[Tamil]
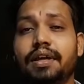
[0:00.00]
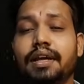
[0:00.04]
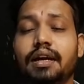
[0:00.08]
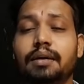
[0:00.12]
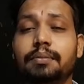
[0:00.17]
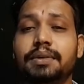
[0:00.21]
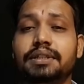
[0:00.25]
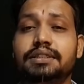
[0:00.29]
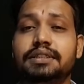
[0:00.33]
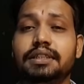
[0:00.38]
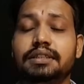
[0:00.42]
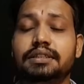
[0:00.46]

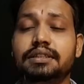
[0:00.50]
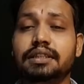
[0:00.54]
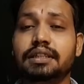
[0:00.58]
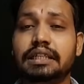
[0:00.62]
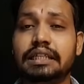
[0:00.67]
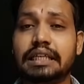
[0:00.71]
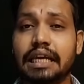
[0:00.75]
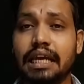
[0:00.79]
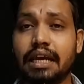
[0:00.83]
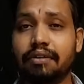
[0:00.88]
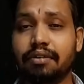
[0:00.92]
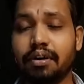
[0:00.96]
அமைச்சர் திரு
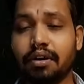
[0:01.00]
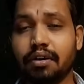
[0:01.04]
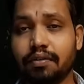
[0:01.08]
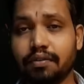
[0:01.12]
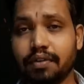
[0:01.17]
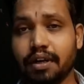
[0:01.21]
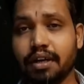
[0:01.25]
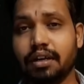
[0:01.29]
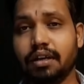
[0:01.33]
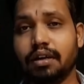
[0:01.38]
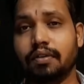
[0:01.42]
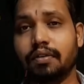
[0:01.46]
ஏவா
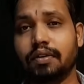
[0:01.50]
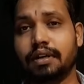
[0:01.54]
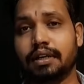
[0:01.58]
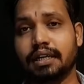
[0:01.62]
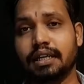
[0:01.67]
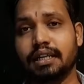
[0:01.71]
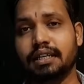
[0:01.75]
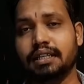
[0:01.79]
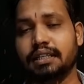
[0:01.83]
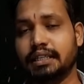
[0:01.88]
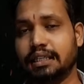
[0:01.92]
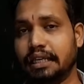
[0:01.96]
வேல்
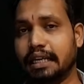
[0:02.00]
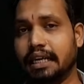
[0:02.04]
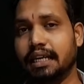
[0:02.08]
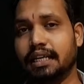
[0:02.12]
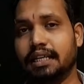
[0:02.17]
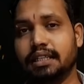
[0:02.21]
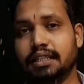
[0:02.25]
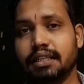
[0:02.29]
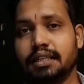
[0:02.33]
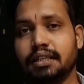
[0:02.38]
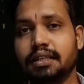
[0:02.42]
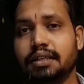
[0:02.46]
அவர்கள்
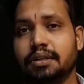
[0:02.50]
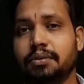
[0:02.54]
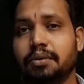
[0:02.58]
நேற்று